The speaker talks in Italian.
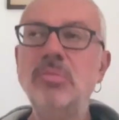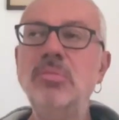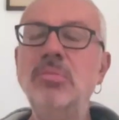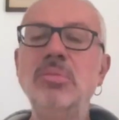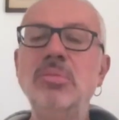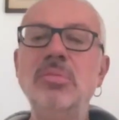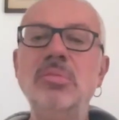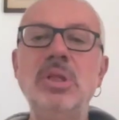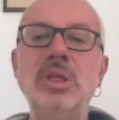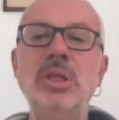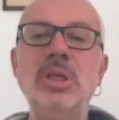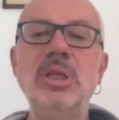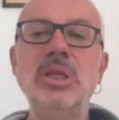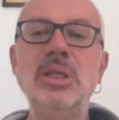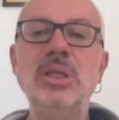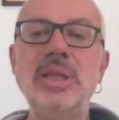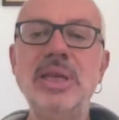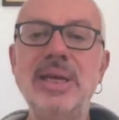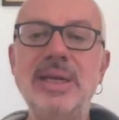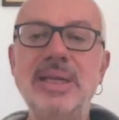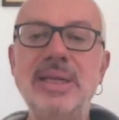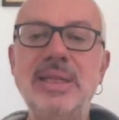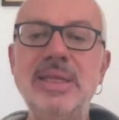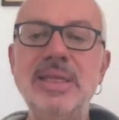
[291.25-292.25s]
mm, di, di,
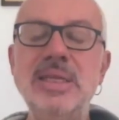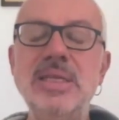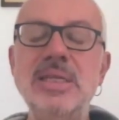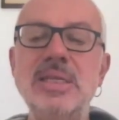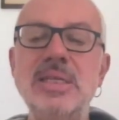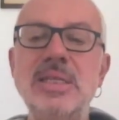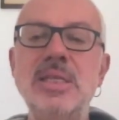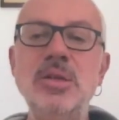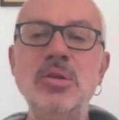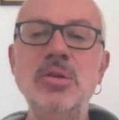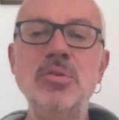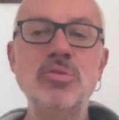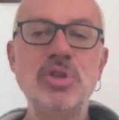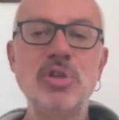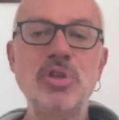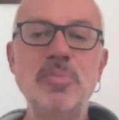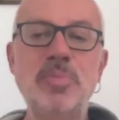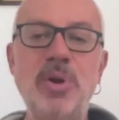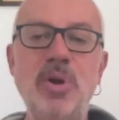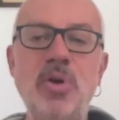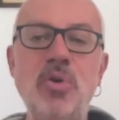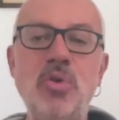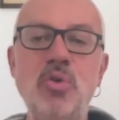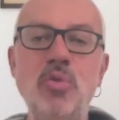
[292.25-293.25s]
artisti, non si
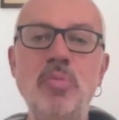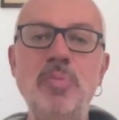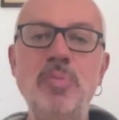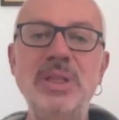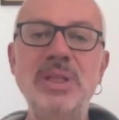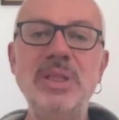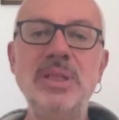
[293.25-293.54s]
preoccupa